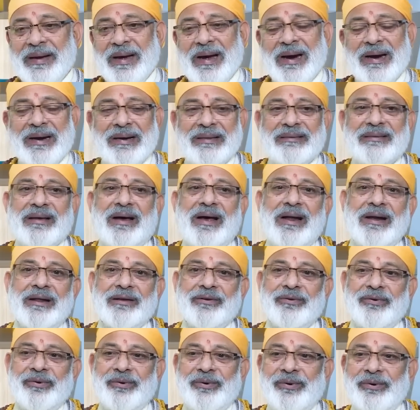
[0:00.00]
అక్కడ
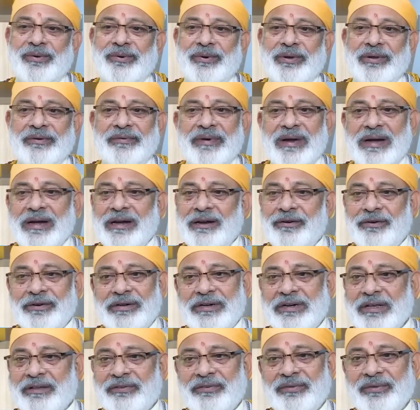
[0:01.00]
సాలెగూళ్ళు ఇవన్నీ
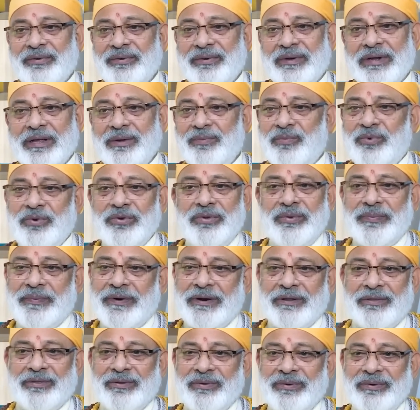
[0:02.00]
వచ్చేస్తుంటాయి బూజు
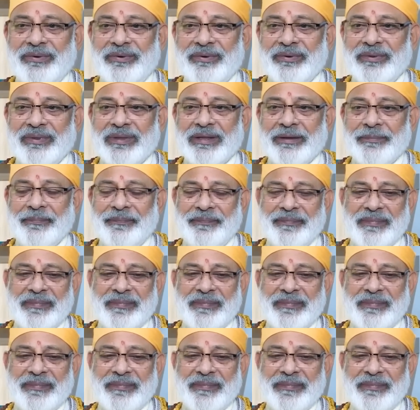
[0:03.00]
పడుతూ ఉంటుంది